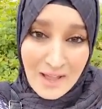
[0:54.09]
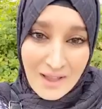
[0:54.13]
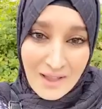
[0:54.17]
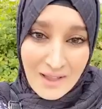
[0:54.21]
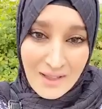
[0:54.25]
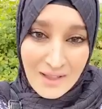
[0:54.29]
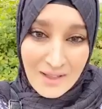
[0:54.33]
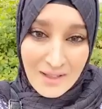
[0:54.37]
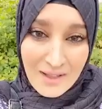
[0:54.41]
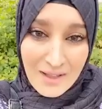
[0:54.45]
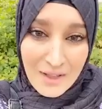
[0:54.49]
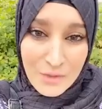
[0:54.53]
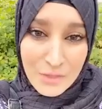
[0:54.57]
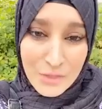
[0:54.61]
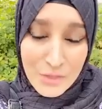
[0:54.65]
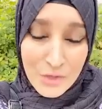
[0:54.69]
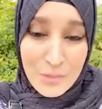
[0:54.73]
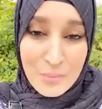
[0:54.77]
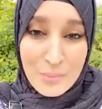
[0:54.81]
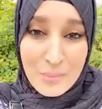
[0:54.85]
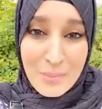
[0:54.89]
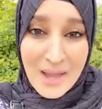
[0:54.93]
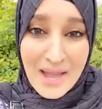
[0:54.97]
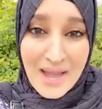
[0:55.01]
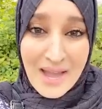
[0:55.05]
آه،
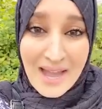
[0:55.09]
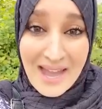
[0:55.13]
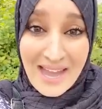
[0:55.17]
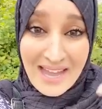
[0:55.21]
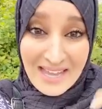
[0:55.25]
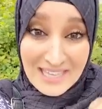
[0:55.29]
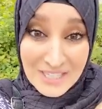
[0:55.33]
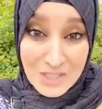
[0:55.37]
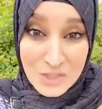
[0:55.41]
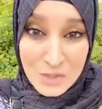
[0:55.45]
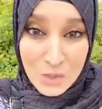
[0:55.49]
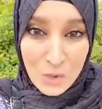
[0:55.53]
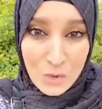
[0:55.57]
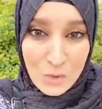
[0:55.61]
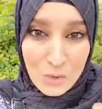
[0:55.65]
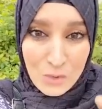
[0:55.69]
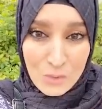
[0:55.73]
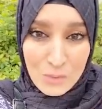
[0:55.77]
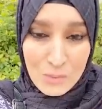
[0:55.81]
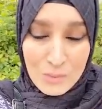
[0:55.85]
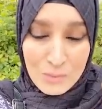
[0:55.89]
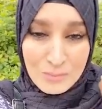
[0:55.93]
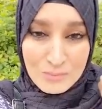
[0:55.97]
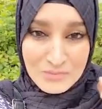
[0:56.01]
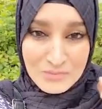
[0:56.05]
ثم أعده
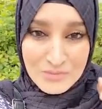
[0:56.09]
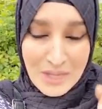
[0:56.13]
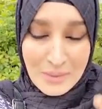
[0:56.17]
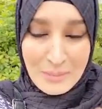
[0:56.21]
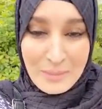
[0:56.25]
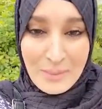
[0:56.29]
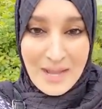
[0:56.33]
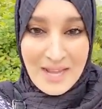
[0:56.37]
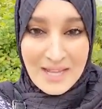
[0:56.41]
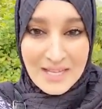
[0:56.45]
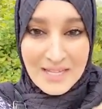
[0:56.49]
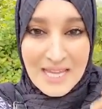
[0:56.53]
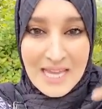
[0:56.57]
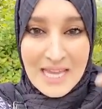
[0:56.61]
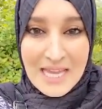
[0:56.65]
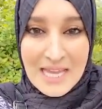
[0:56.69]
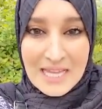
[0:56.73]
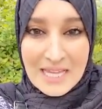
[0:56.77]
طبعا